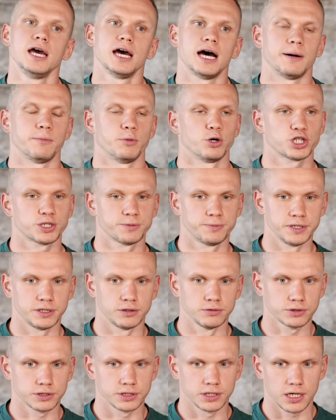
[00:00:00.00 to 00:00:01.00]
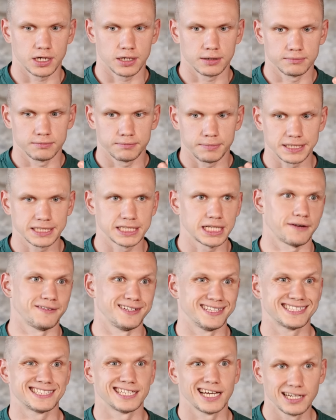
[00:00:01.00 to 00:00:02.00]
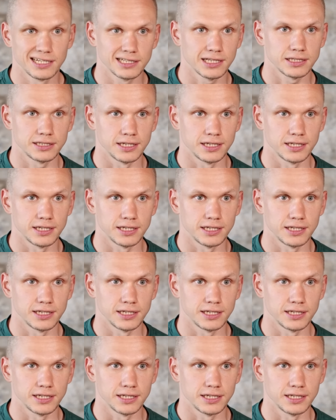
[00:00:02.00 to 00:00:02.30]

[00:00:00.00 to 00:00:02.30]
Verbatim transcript: а может быть, нужно поставить цели на